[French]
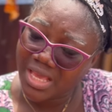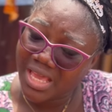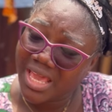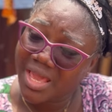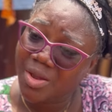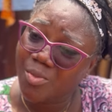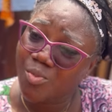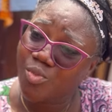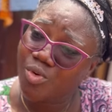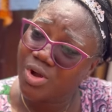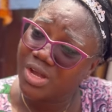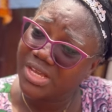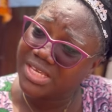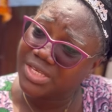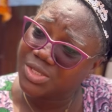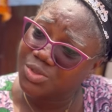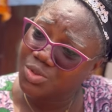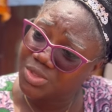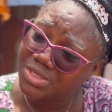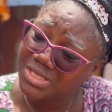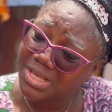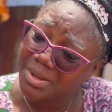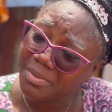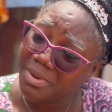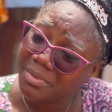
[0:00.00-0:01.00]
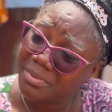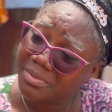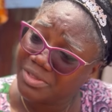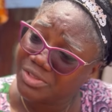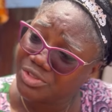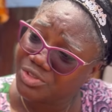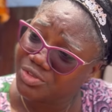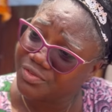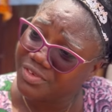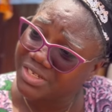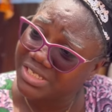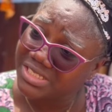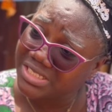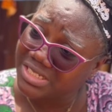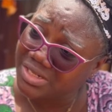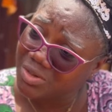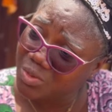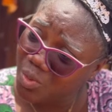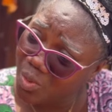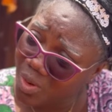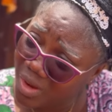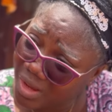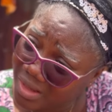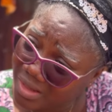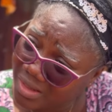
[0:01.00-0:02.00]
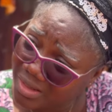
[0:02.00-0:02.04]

Et moi qui suis sa maman, je vais dire quoi